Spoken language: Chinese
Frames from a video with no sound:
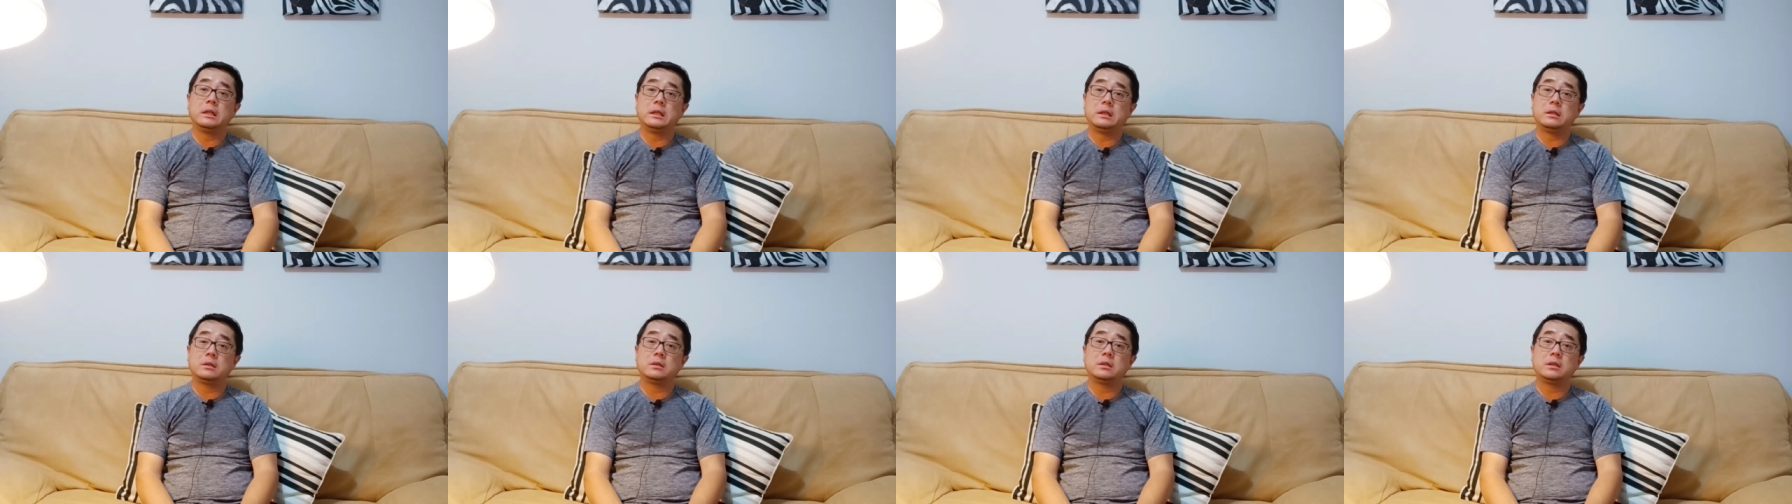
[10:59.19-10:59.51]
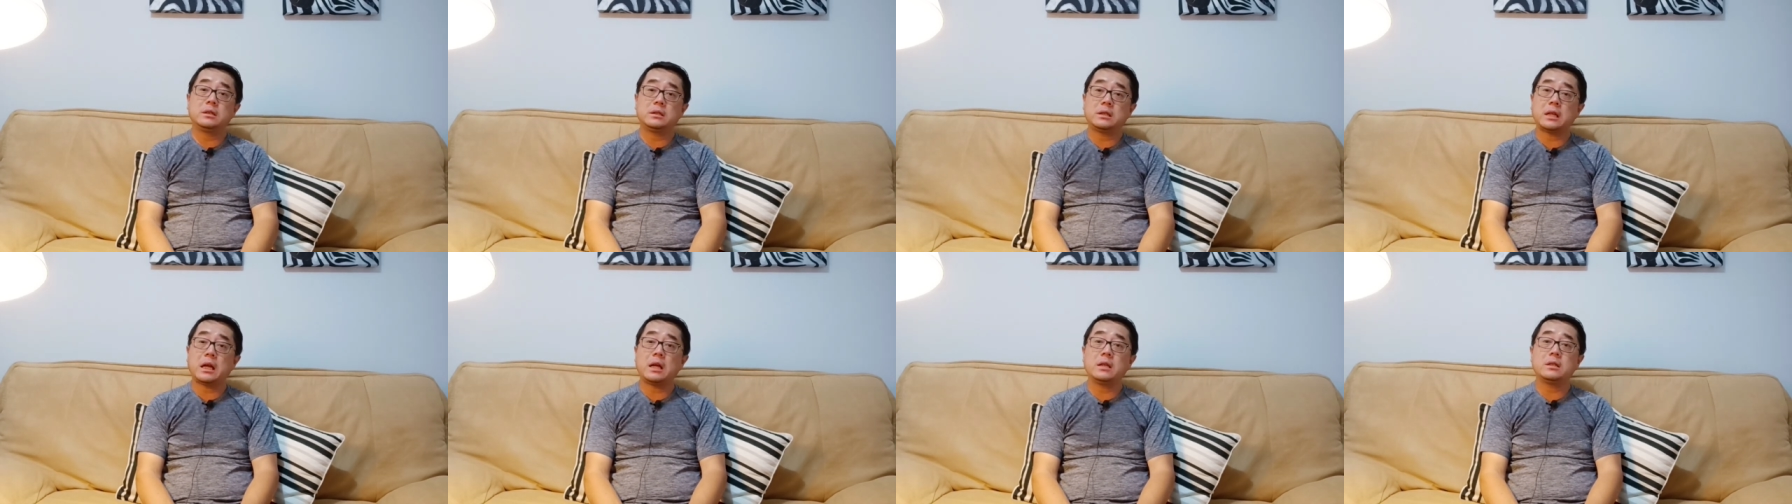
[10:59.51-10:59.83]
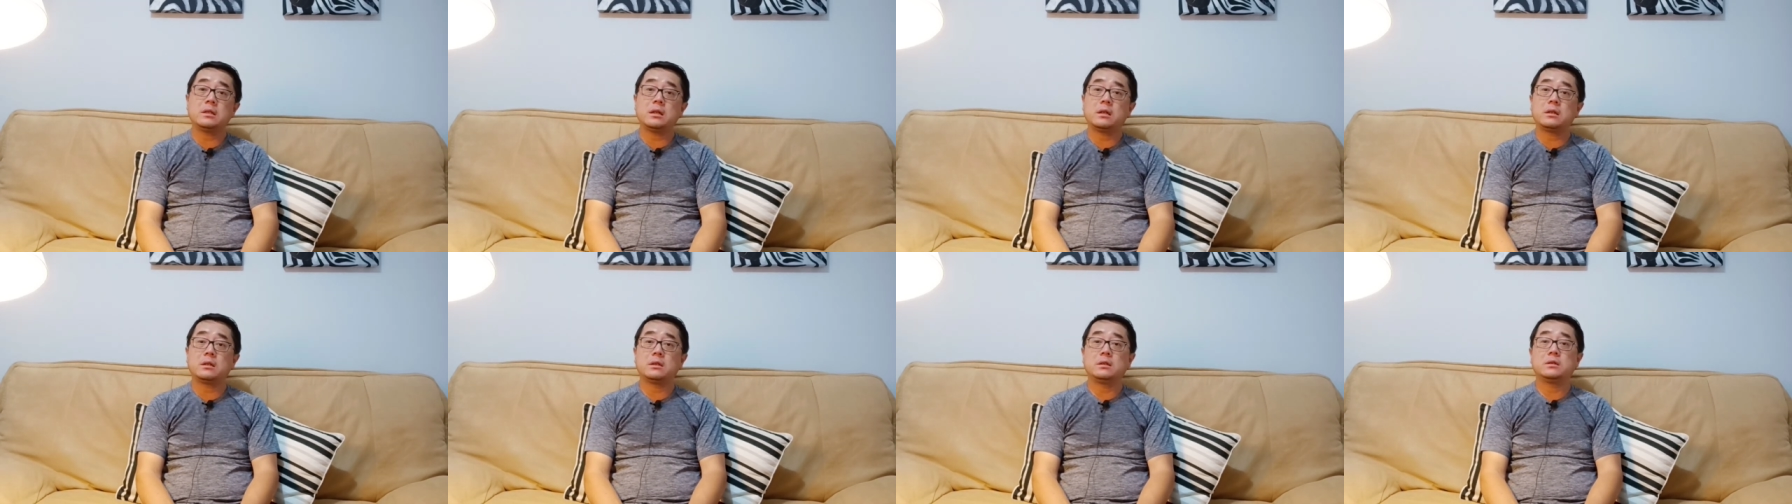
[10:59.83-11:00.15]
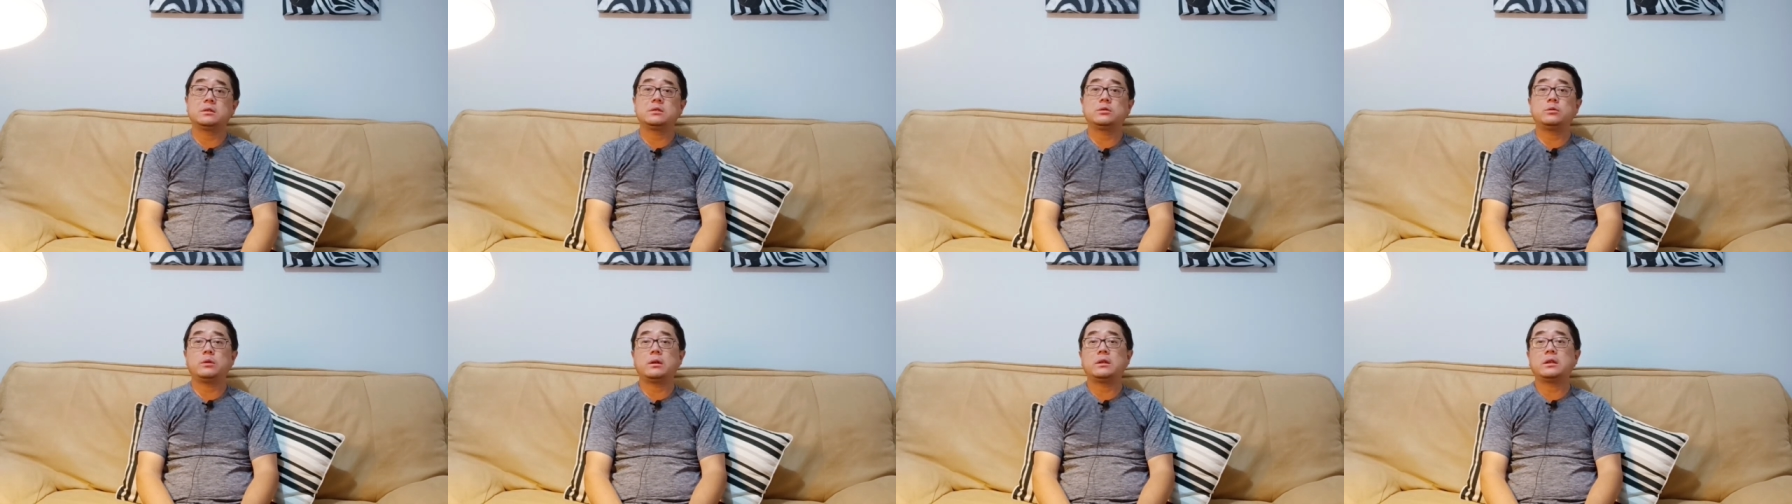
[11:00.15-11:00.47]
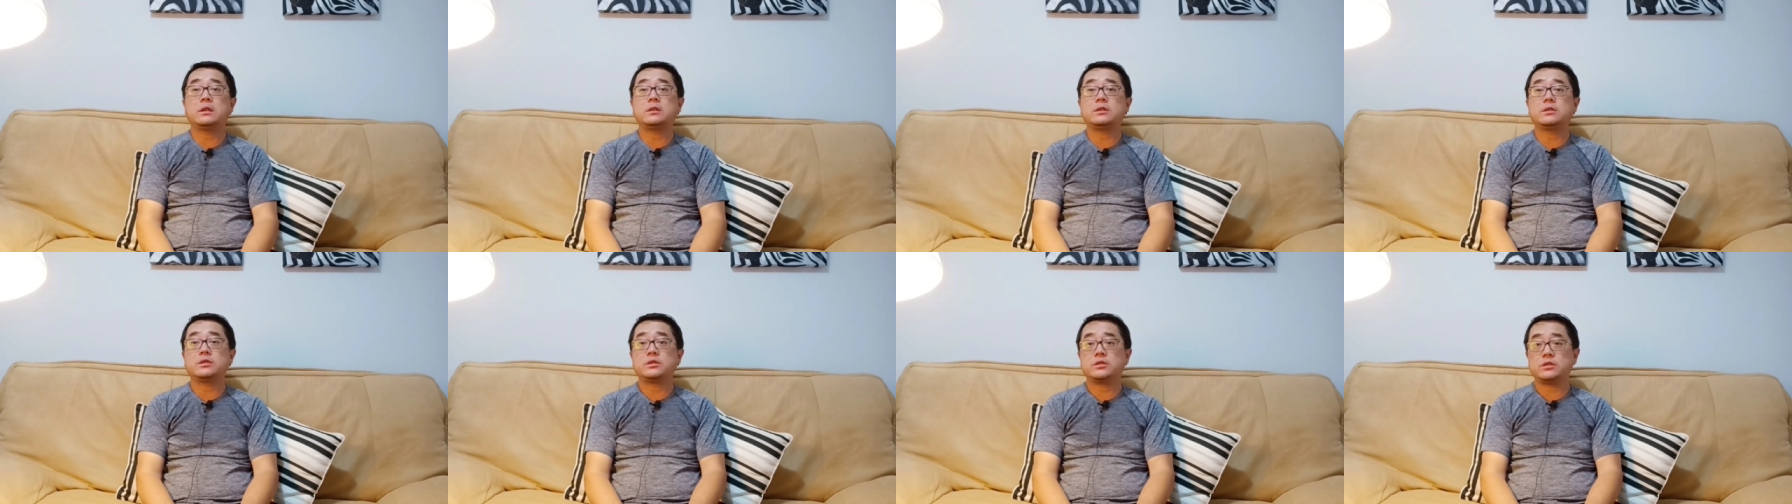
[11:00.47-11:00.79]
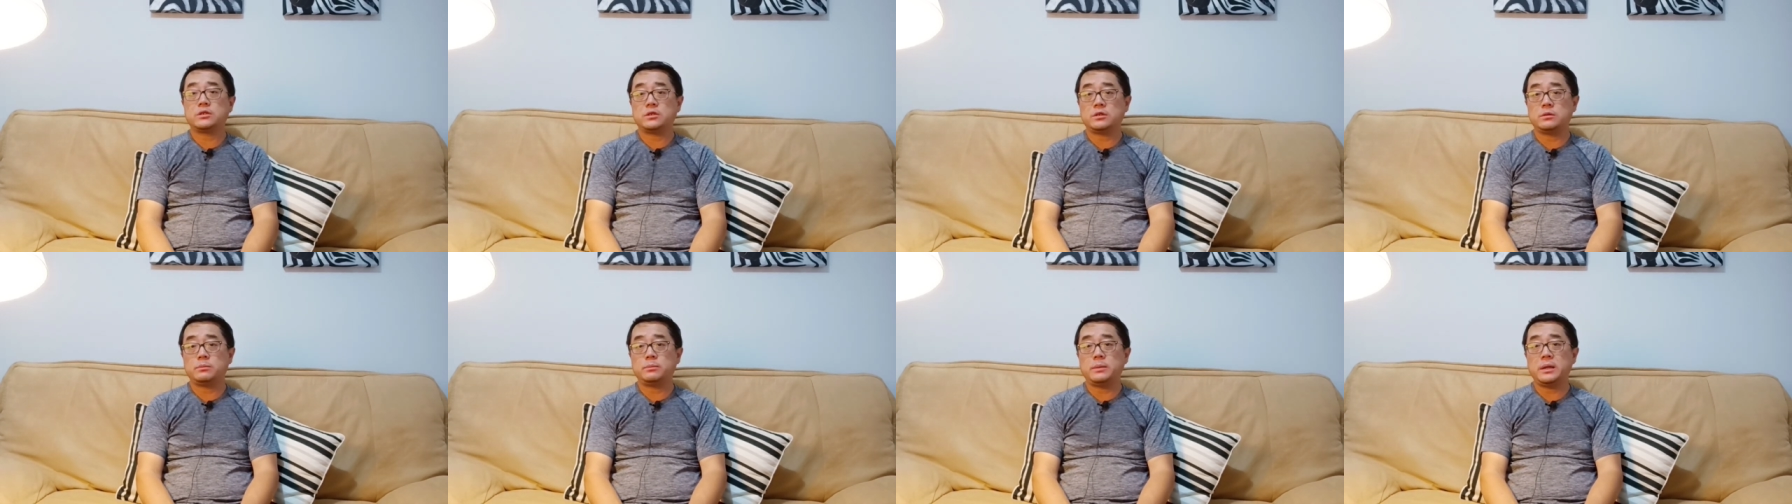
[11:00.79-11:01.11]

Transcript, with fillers: 的这个代价可能是原来的十倍，